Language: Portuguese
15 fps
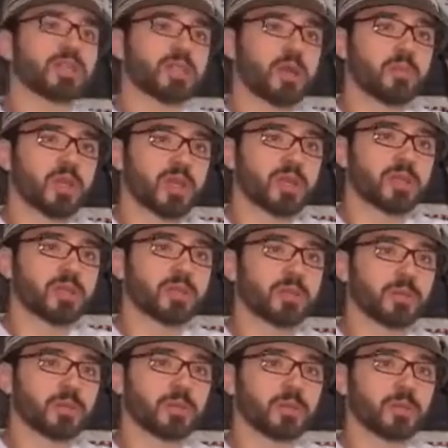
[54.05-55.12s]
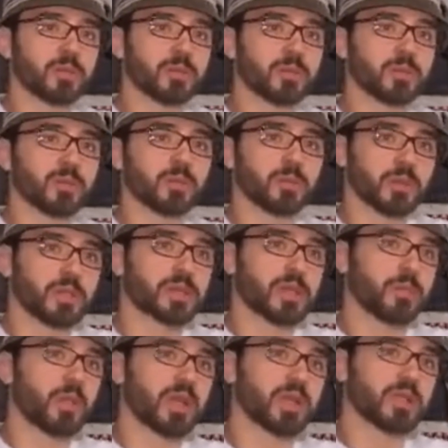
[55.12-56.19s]
lentamente
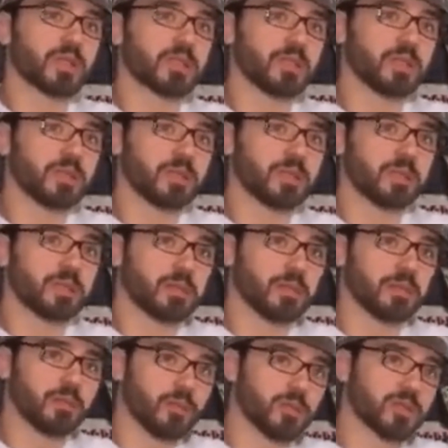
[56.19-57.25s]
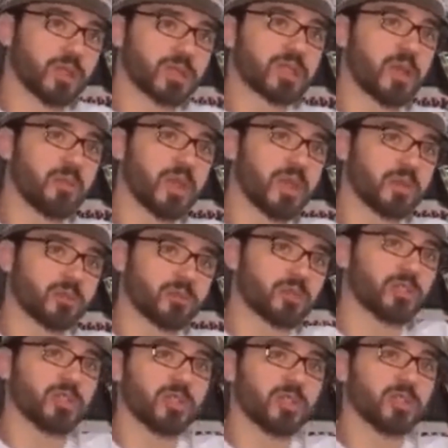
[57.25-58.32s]
essa parada de, de, dos lançamentos,
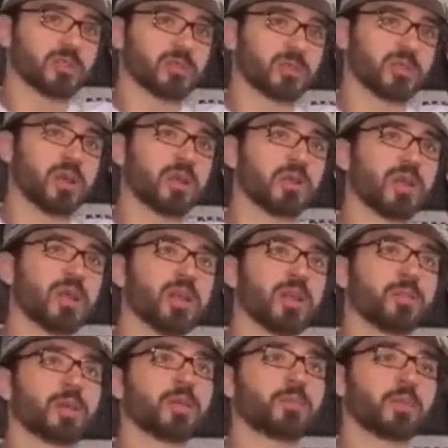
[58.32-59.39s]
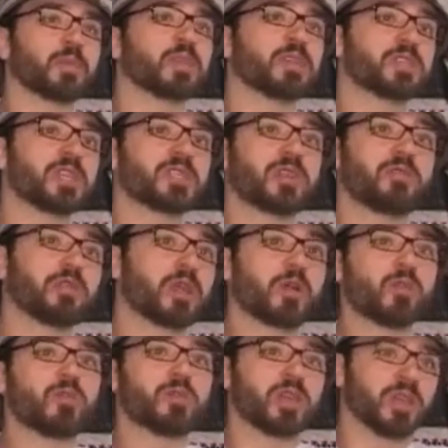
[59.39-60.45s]
dos discos e tal. Porque tem gente que
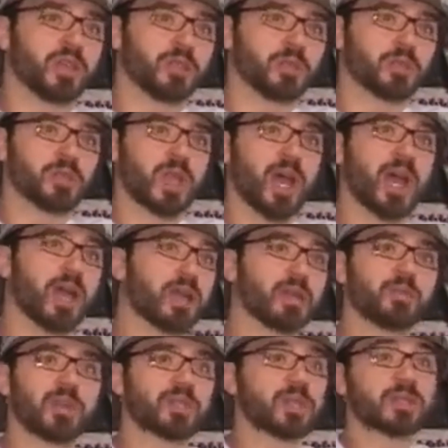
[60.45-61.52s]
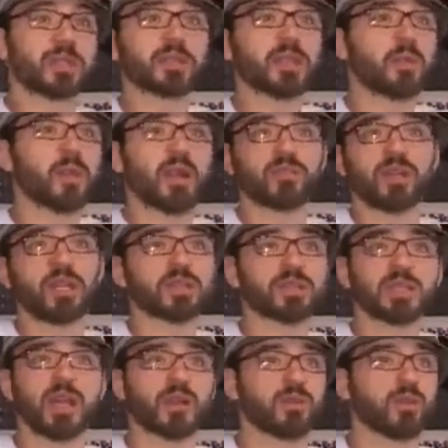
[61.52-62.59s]
fica com medo, ai, mas Zezé de Camargo vai
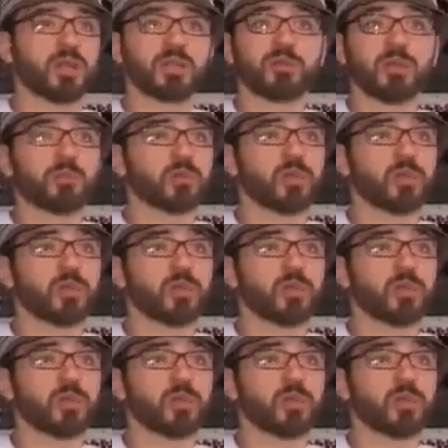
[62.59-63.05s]
lançar agora, é,